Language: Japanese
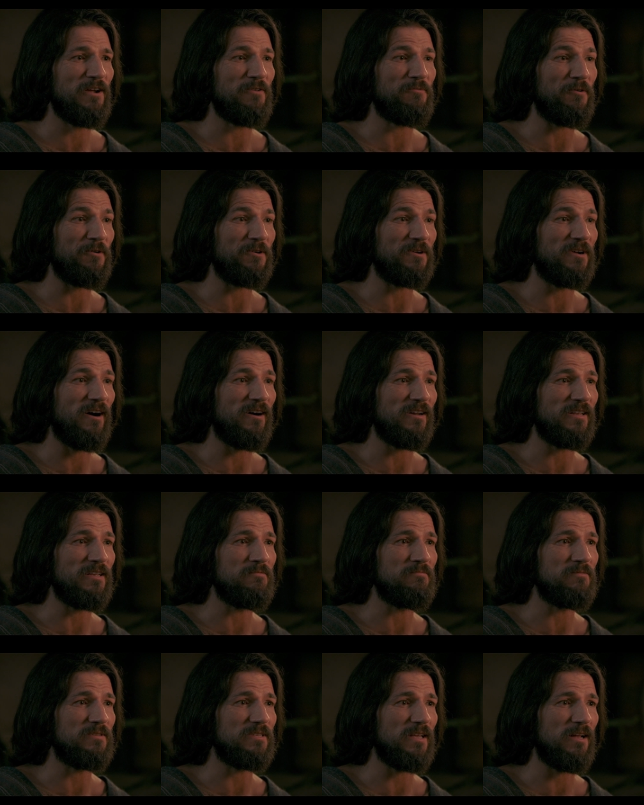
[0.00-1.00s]
神はご自
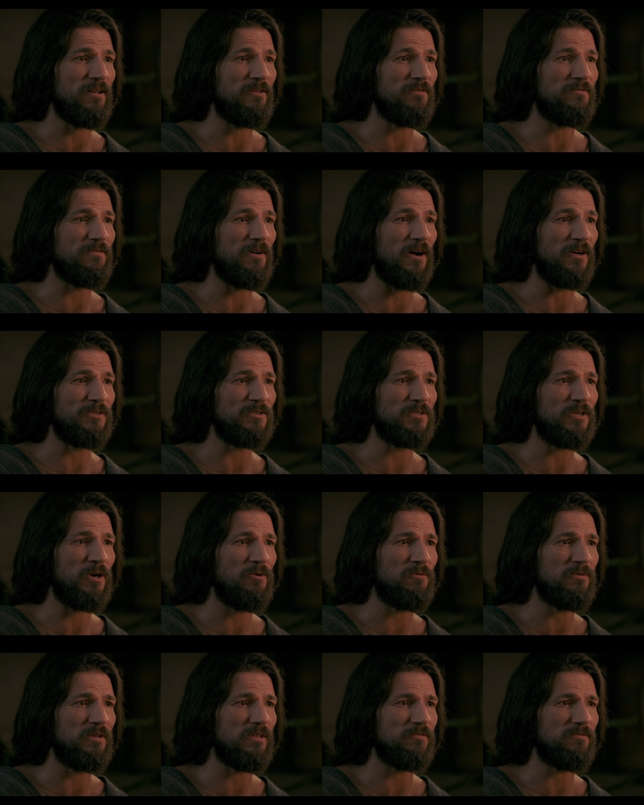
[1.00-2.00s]
分で世の
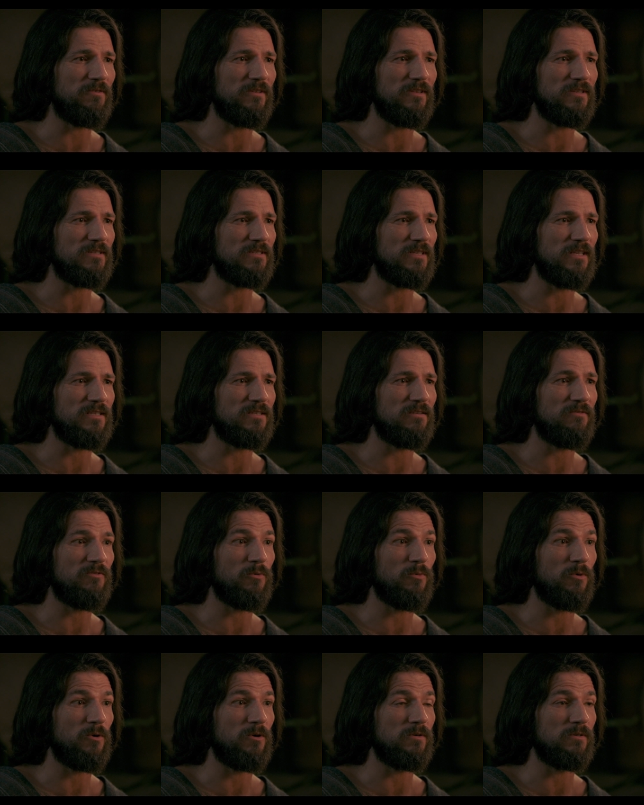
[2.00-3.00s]
罪の贖いを
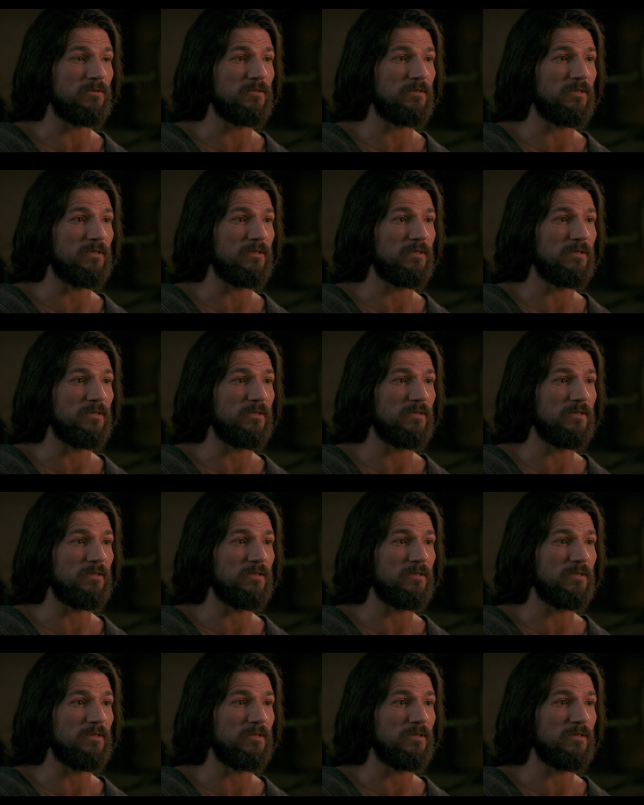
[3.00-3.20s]
される